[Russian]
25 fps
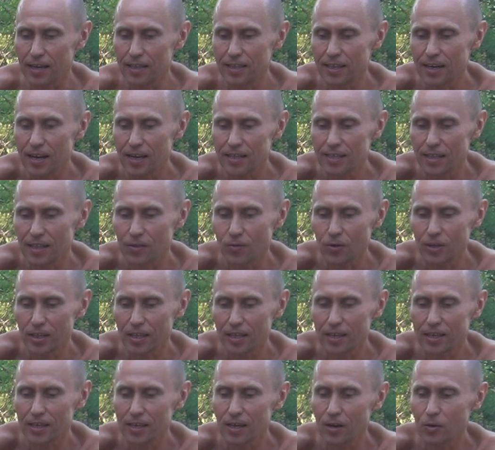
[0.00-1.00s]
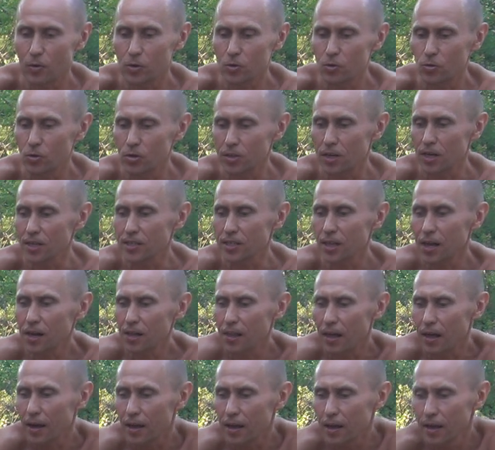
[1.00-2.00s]
отрезал вот такие кусочки
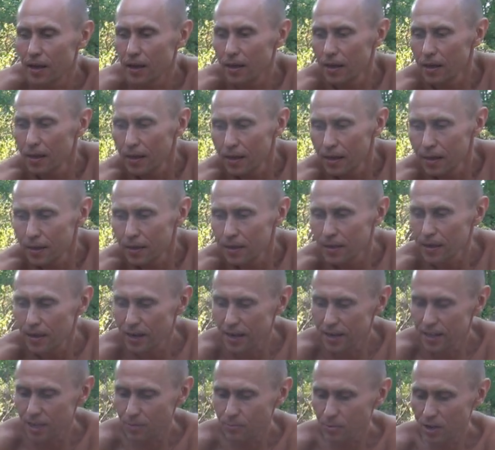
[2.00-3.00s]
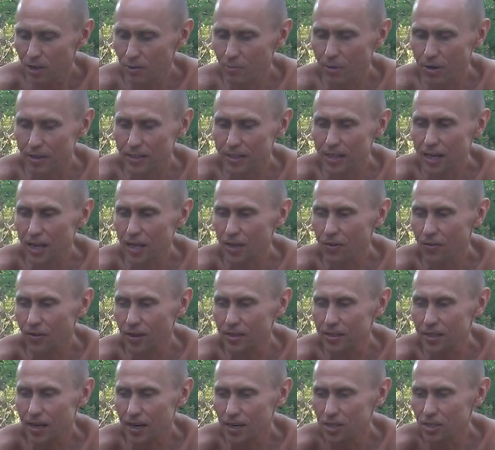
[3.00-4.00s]
сала, и теперь бросаю их в
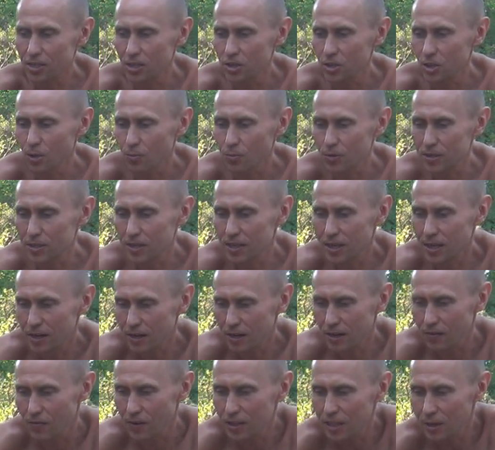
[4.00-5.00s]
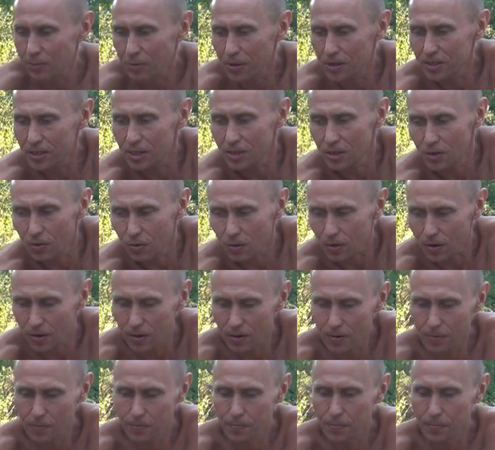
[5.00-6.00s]
казанчик, чтобы с них вытопился жирок.